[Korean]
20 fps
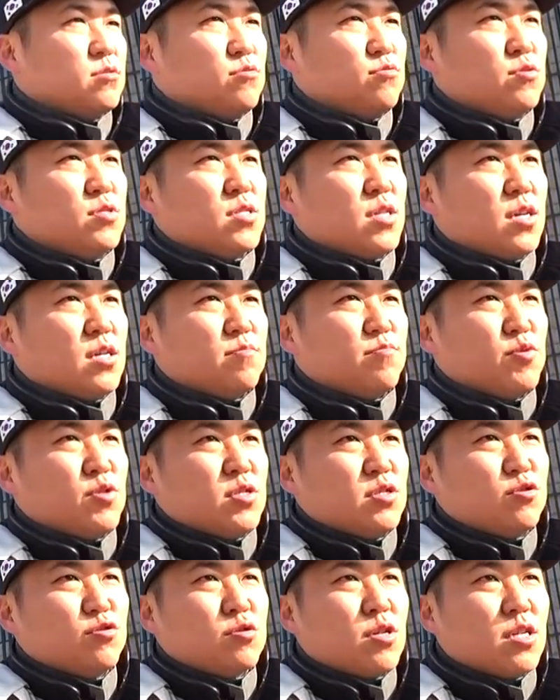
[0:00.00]
우리가 뭐
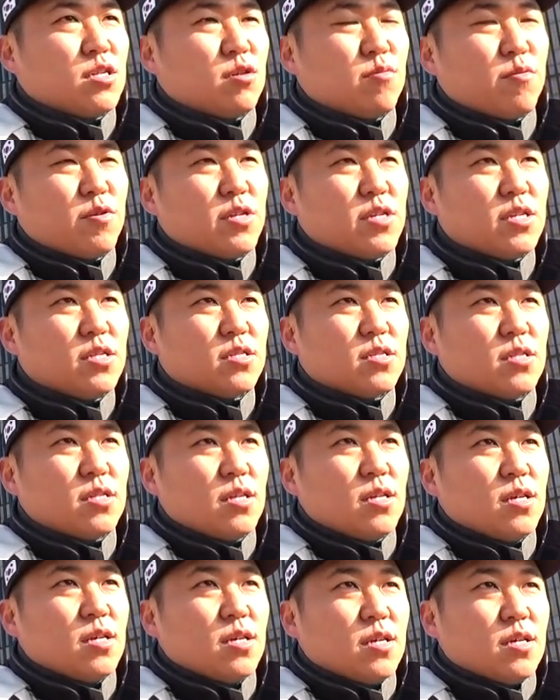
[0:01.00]
익숙해져 버린
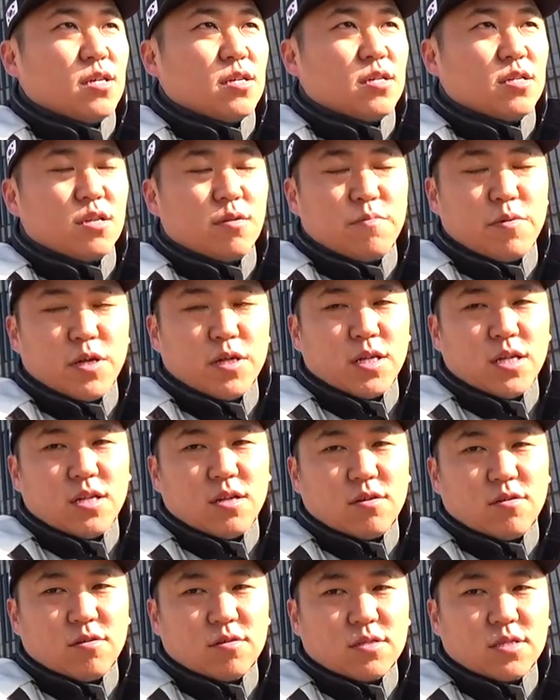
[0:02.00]
그런
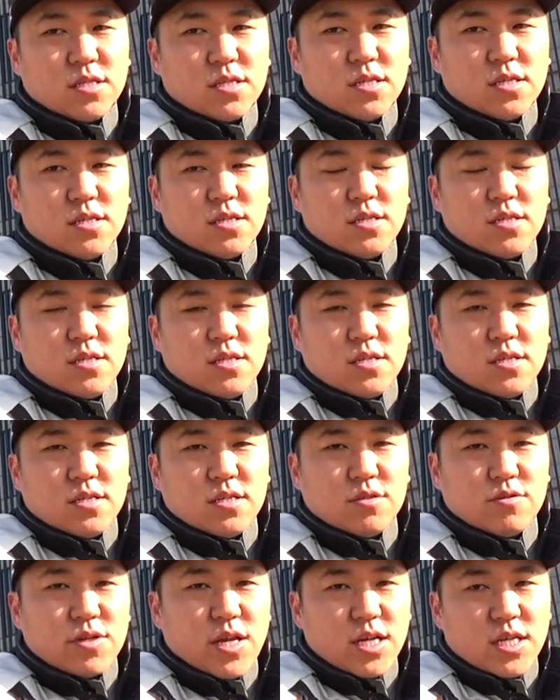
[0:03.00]
편안한 것들
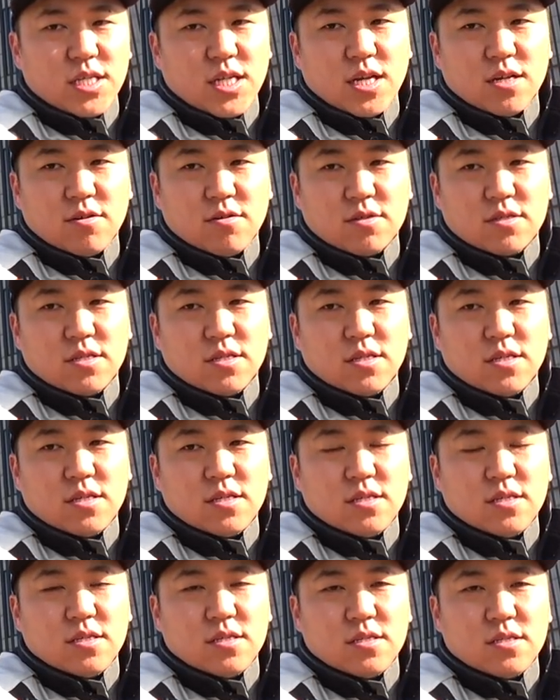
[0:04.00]
그리고 깨끗한 것들
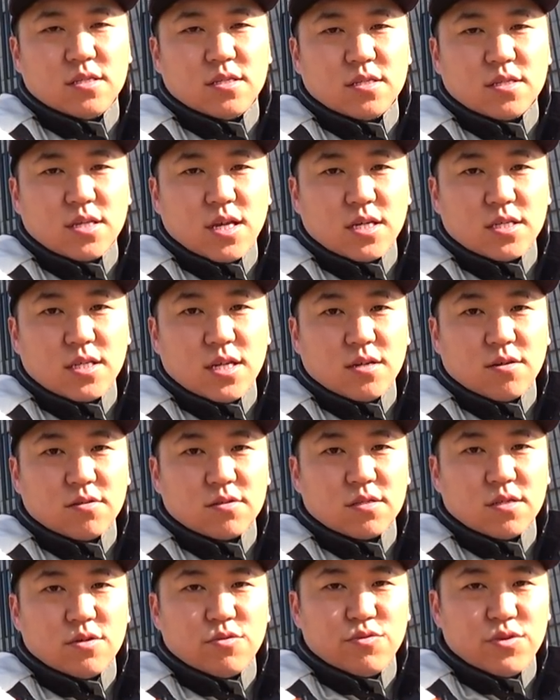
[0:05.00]
깨끗한
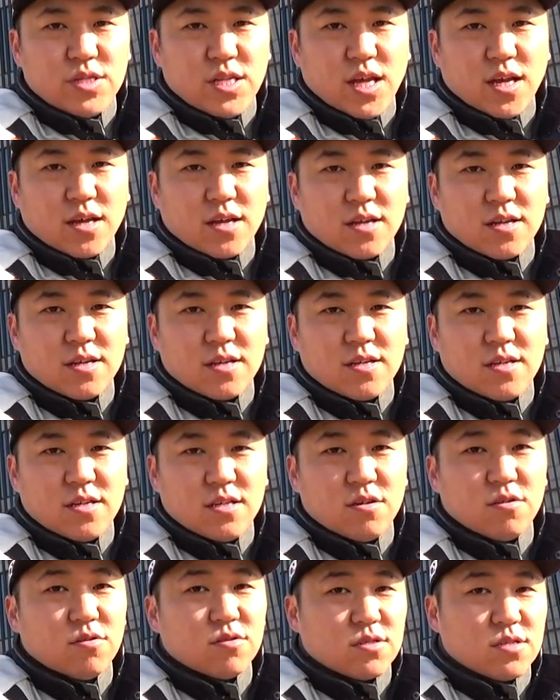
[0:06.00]
것들 위생
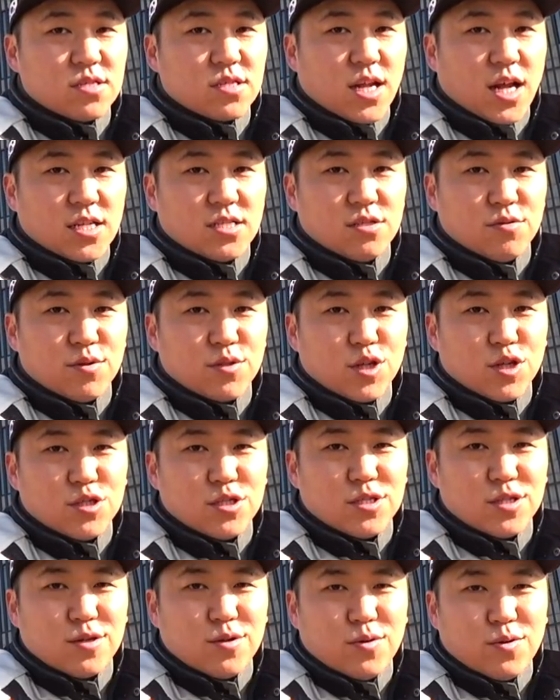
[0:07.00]
이런 것들 다 지워
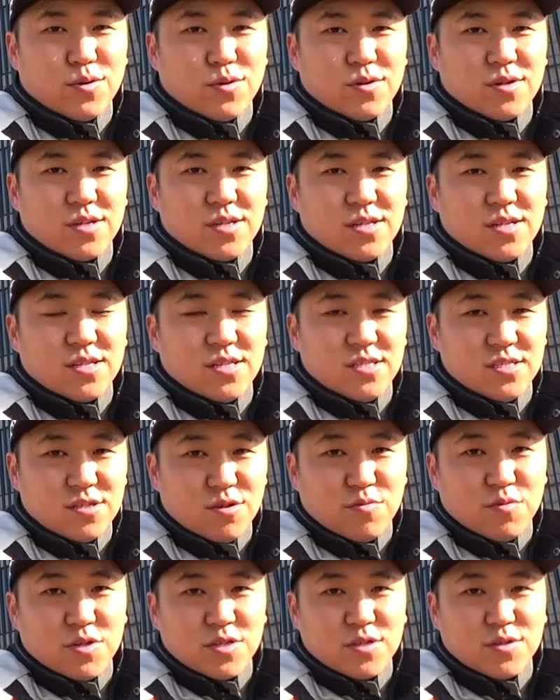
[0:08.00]
던지고
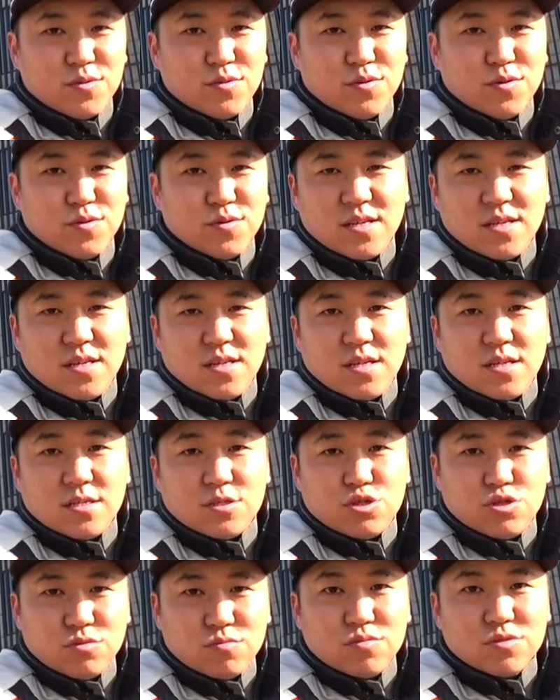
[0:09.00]
잊어버리고
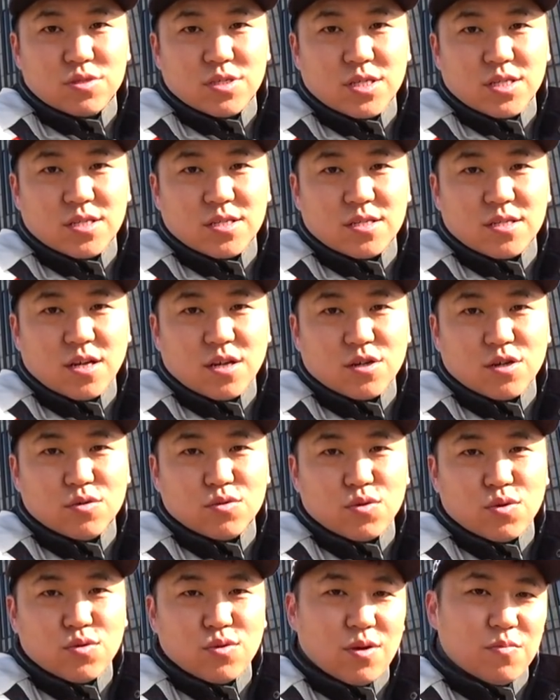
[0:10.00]
충분히 더러운
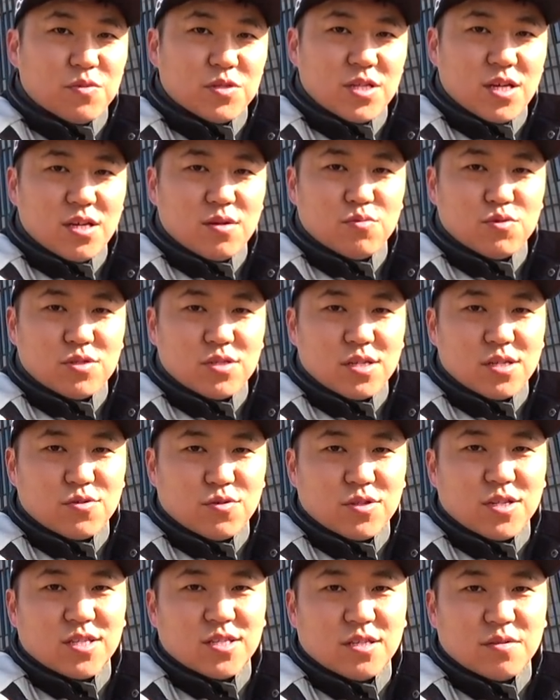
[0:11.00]
걸로 한번 살아보시길
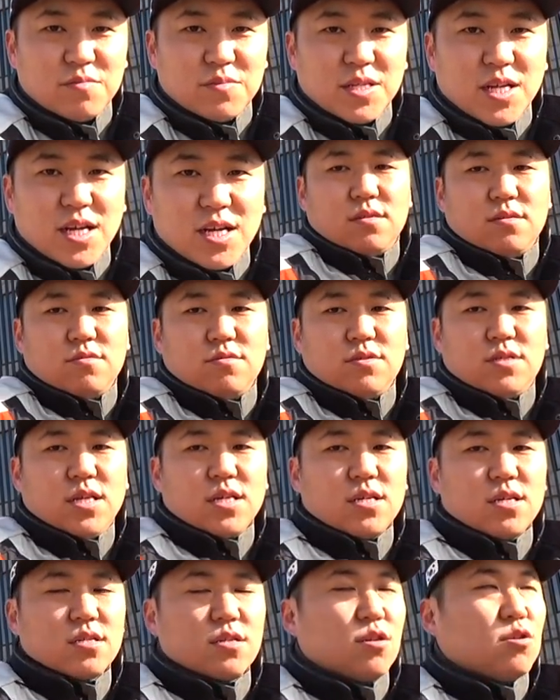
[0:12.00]
권해드립니다
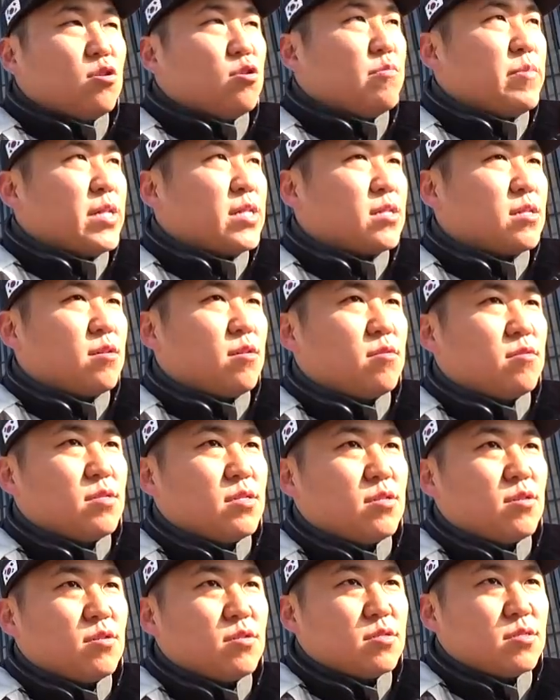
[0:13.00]
제가 경험했던
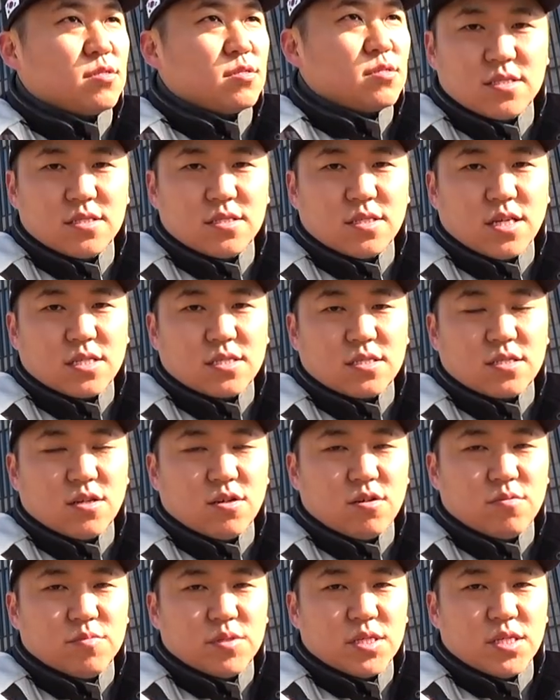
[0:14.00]
이런 작은
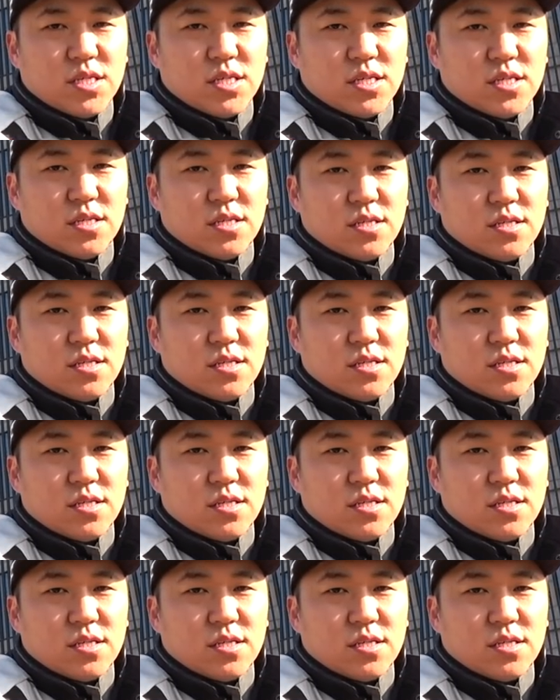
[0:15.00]
경험들이